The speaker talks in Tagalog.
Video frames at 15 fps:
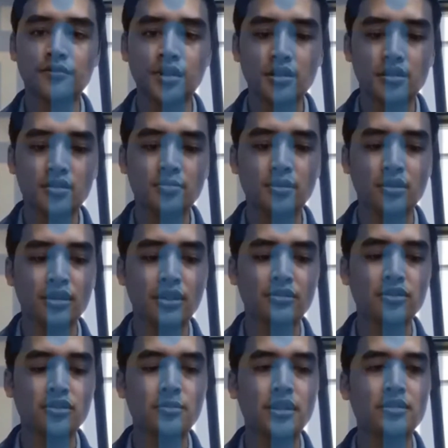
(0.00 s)
the new
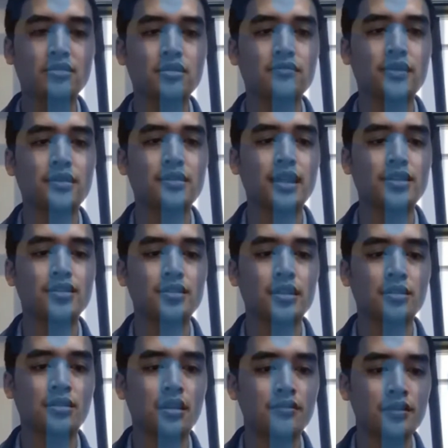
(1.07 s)
pronouncements of our national
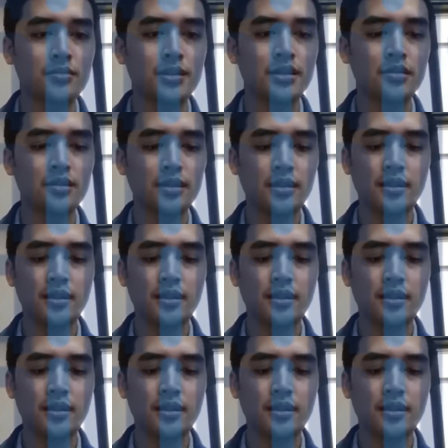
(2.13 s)
government,